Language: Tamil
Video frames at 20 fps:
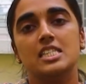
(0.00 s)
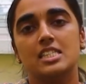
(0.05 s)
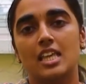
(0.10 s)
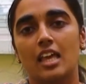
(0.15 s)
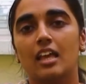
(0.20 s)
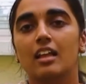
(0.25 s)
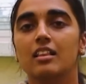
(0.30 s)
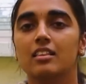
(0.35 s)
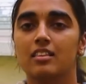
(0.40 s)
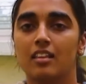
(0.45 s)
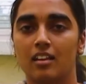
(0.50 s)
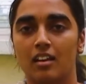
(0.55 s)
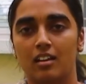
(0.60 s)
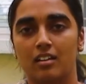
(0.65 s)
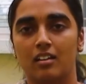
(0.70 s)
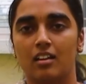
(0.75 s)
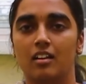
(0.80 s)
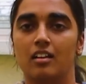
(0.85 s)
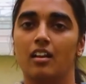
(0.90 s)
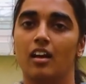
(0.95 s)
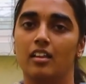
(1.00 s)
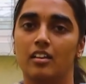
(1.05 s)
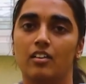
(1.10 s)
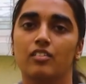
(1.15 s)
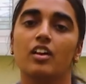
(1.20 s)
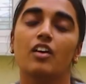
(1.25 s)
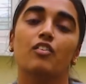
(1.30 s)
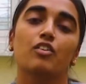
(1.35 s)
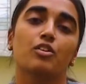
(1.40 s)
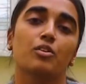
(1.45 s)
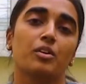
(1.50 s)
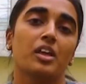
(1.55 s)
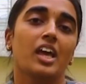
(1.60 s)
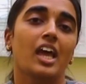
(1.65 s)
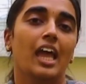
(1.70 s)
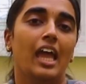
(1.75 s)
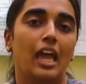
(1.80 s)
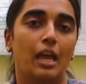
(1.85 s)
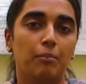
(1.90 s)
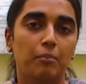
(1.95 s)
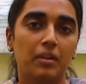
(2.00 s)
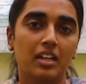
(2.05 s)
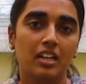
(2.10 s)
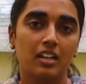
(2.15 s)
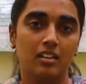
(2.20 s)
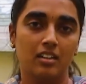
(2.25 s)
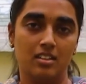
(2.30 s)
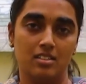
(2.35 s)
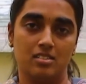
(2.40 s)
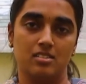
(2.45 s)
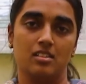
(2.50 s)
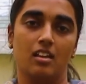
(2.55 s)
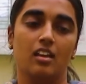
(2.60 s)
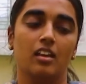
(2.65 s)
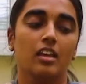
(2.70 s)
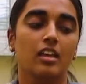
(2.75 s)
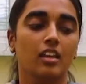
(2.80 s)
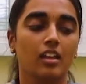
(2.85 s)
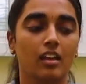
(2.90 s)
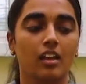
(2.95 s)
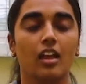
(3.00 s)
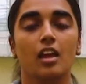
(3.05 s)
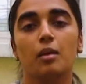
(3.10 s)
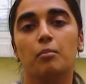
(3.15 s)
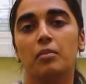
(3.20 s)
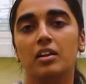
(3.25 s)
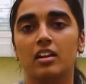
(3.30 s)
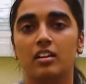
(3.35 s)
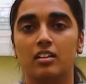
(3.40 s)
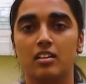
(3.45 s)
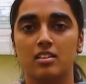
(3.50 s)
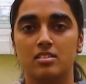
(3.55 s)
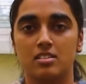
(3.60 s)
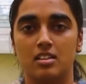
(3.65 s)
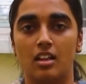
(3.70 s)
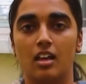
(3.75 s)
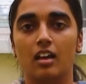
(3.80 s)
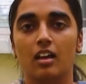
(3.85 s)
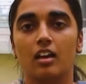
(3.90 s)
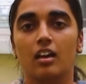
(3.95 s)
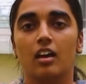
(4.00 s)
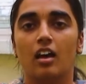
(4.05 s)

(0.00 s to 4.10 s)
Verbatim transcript: செயல்திறன்கள் அதாவது அவங்களுடைய எபிலிட்டிஸ் இருக்க எபிலிட்டிஸில்